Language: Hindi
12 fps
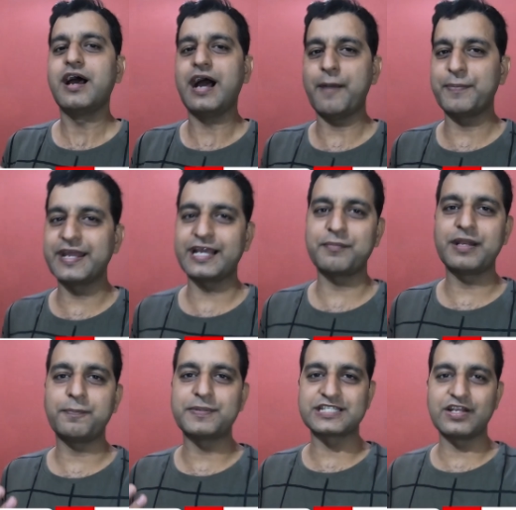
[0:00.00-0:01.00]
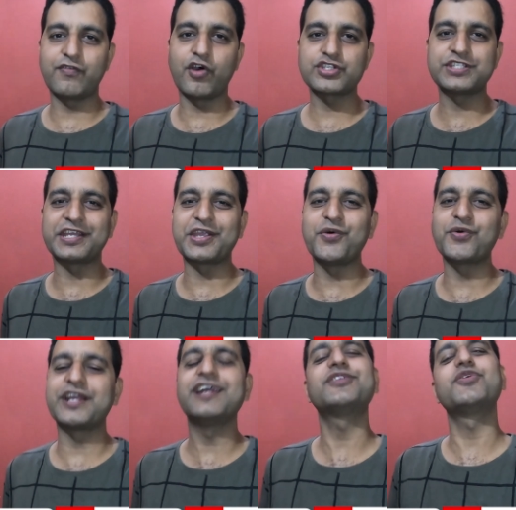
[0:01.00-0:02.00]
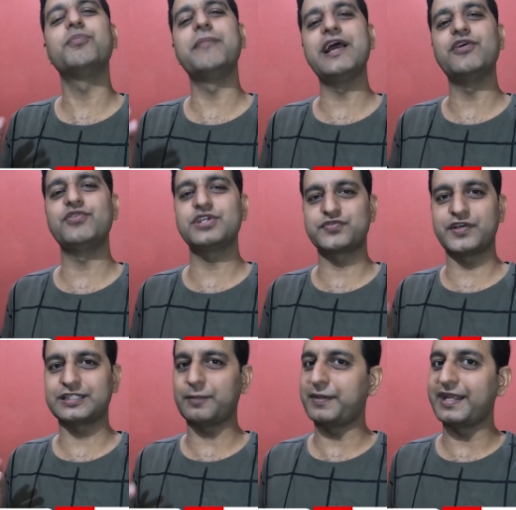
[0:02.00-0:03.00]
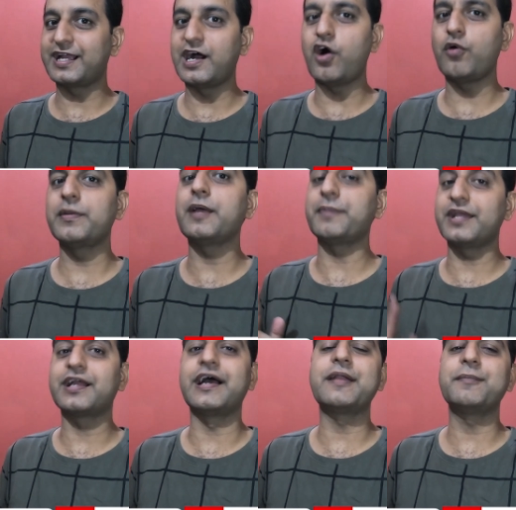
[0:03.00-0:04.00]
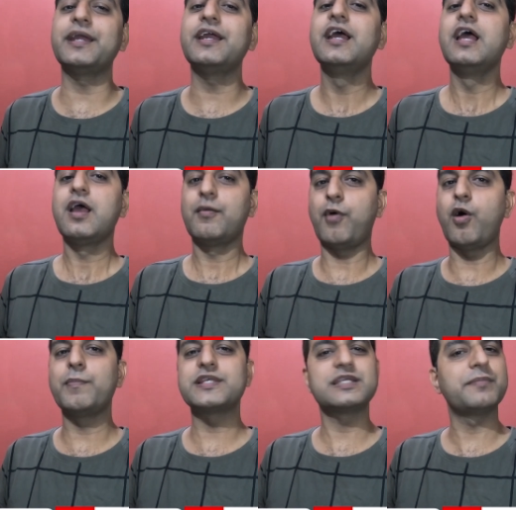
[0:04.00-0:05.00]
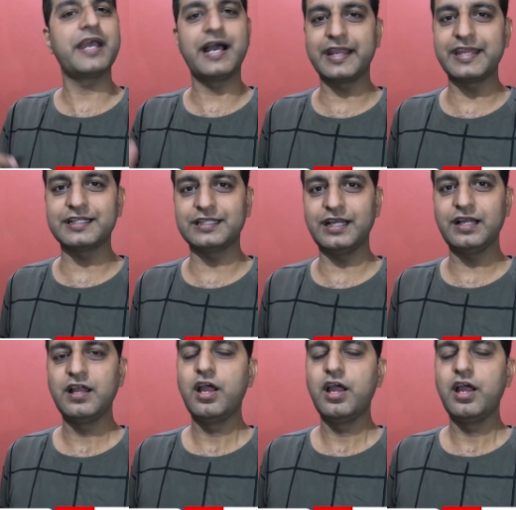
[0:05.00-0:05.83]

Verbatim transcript: आपने अगर मेरे पिछले व्लॉग्स देखे होंगे तो मैं हूँ इस वक्त अपने गांव में अपने घर में बॉम्बे से मैं आ गया था